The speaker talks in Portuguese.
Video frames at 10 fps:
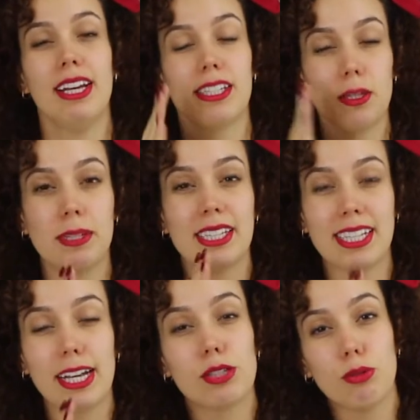Você
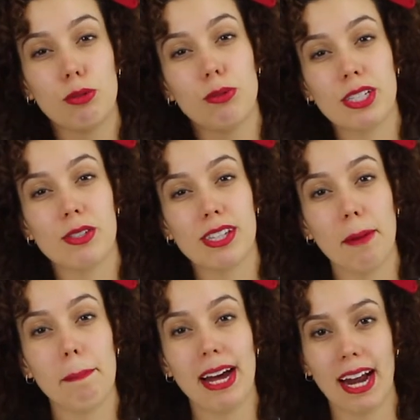precisa ter tudo isso
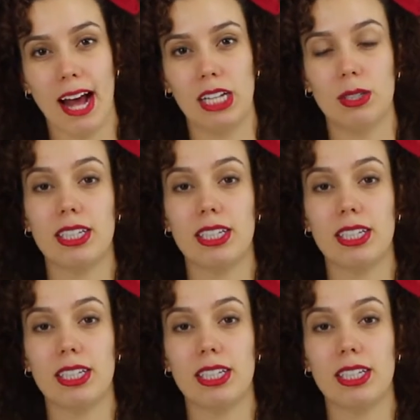separado.